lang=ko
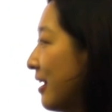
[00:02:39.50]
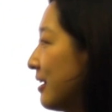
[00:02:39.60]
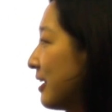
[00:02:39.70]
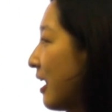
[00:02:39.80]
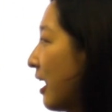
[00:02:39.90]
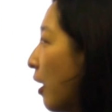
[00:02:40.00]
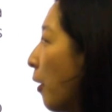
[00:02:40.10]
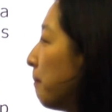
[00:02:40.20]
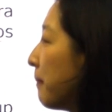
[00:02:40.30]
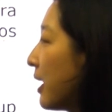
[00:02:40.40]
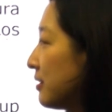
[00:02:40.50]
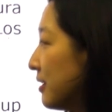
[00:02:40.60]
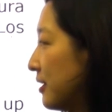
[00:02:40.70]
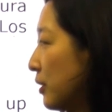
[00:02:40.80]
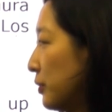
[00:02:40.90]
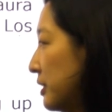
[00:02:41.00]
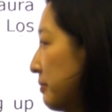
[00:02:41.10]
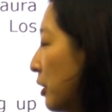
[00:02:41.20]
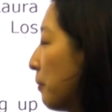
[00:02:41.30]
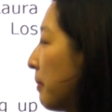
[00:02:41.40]
자, 엄마를 얘기하고
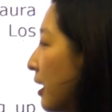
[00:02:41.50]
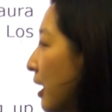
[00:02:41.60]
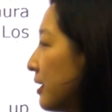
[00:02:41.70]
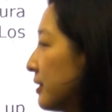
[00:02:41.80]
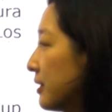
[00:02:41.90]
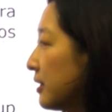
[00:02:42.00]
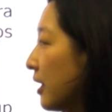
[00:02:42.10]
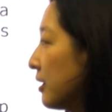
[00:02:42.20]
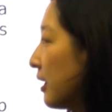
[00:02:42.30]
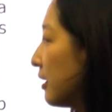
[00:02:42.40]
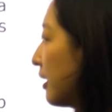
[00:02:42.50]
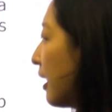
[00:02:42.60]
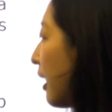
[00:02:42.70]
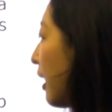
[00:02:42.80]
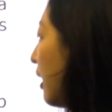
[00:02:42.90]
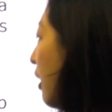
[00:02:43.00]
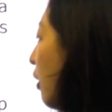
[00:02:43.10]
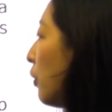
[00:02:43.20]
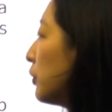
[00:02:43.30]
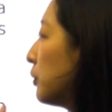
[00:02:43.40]
있습니다. 엄마가 이제 시간이 날때
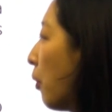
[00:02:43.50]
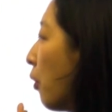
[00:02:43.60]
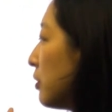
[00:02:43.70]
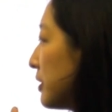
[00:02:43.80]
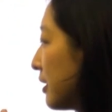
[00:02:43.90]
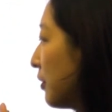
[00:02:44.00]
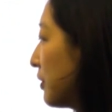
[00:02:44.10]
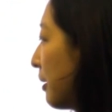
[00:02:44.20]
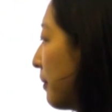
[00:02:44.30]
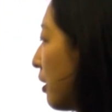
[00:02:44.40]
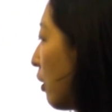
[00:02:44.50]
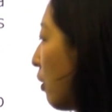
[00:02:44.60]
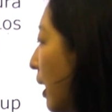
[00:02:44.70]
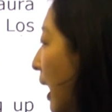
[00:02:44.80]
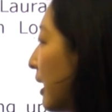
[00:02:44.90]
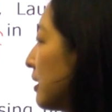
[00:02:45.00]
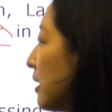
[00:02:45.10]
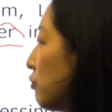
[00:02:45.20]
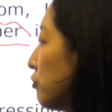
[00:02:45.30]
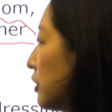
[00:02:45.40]
어, 뭘 즐겼냐면 어,
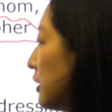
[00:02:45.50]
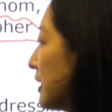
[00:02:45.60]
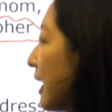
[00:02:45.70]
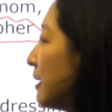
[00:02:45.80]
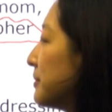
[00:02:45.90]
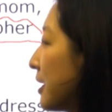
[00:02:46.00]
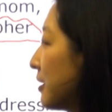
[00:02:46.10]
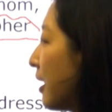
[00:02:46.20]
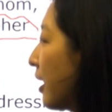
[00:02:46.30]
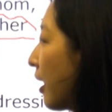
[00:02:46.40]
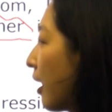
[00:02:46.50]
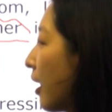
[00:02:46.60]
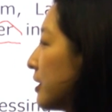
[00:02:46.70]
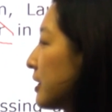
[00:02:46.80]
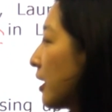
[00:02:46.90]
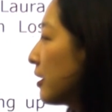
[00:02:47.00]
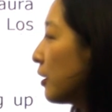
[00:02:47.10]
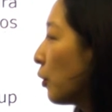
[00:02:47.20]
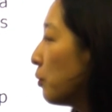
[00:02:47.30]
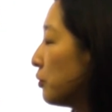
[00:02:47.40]
아기가 우리 잠잘 때
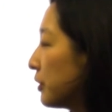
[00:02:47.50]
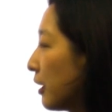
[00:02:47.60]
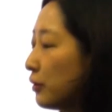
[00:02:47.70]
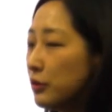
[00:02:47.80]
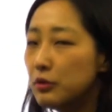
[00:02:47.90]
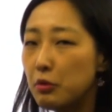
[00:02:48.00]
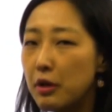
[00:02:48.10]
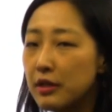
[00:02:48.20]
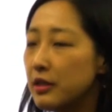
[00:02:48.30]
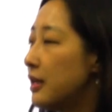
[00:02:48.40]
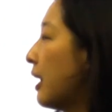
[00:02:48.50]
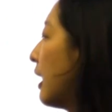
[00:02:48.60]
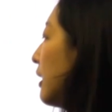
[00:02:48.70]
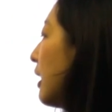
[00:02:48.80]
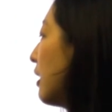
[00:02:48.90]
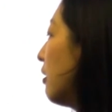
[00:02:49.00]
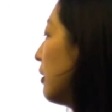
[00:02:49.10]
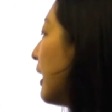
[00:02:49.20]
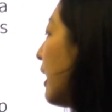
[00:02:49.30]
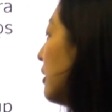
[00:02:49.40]
자기가 너무 사랑스러워하는 이 아, 어,
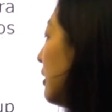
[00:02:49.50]
딸을